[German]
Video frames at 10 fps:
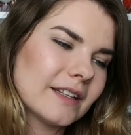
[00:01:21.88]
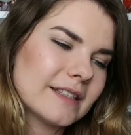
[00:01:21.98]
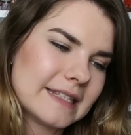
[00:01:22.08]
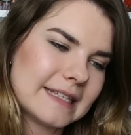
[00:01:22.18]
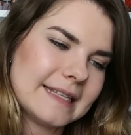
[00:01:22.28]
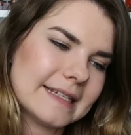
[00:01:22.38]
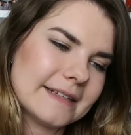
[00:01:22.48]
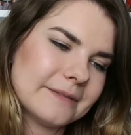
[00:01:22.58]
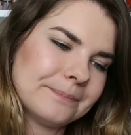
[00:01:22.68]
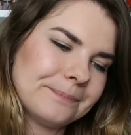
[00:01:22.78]

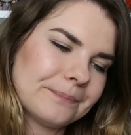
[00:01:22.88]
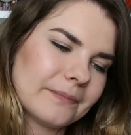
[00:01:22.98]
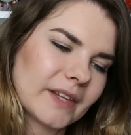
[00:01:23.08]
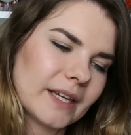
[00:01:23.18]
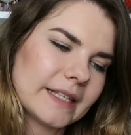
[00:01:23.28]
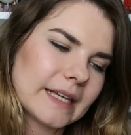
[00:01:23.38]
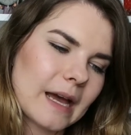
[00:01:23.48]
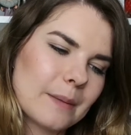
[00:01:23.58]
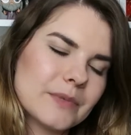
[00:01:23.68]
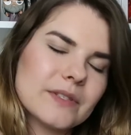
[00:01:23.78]
ziehen. Ich
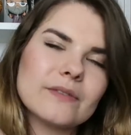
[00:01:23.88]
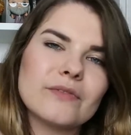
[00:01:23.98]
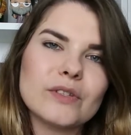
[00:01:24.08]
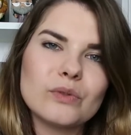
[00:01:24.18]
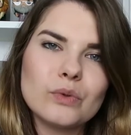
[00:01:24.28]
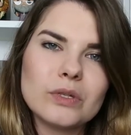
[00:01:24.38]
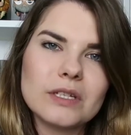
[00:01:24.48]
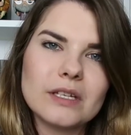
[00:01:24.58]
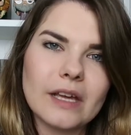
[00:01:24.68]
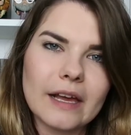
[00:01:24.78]
habe es
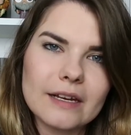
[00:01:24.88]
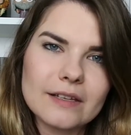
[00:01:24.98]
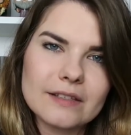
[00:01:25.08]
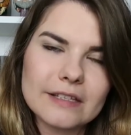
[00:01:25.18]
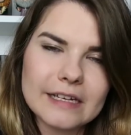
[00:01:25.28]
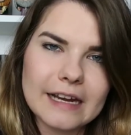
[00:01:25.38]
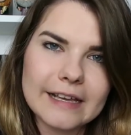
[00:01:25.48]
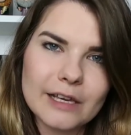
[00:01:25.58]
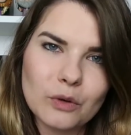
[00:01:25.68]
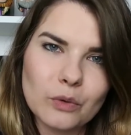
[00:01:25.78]
versucht, alles
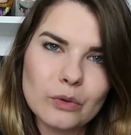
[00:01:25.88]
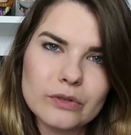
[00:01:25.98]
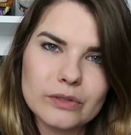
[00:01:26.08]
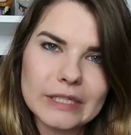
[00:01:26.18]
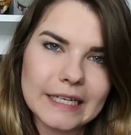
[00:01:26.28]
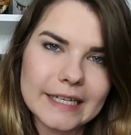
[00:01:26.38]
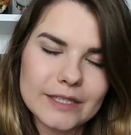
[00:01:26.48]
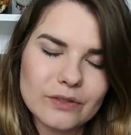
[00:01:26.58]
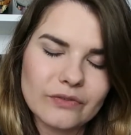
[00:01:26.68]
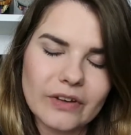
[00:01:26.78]
gleich groß und
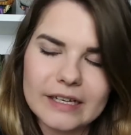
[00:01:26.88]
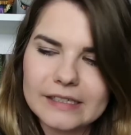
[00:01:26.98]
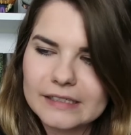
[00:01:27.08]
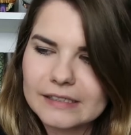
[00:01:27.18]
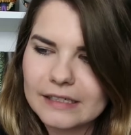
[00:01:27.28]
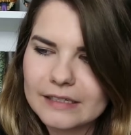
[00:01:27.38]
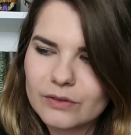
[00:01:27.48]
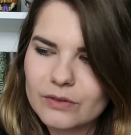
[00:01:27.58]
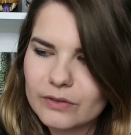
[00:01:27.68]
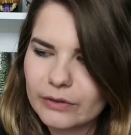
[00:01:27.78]
gleich zu falten.
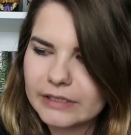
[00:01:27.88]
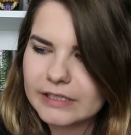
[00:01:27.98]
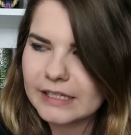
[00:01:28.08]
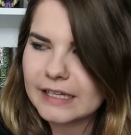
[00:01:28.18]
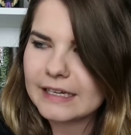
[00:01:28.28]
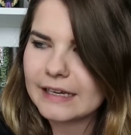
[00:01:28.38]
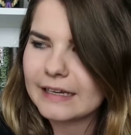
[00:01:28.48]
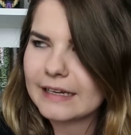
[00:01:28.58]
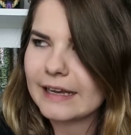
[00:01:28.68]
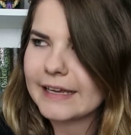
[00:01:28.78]
Also sollte jeder
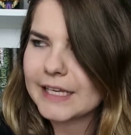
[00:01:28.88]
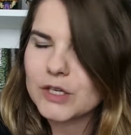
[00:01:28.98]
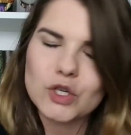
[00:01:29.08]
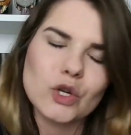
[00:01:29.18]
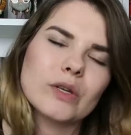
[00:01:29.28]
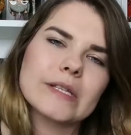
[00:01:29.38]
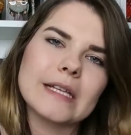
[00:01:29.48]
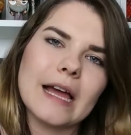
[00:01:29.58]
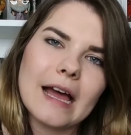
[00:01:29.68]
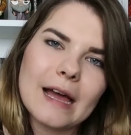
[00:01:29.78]
die gleichen
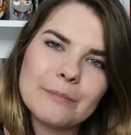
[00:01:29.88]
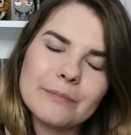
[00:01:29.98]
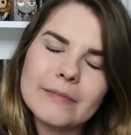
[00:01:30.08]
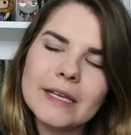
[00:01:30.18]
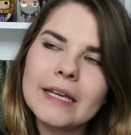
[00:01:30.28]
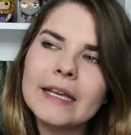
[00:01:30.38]
Chancen haben.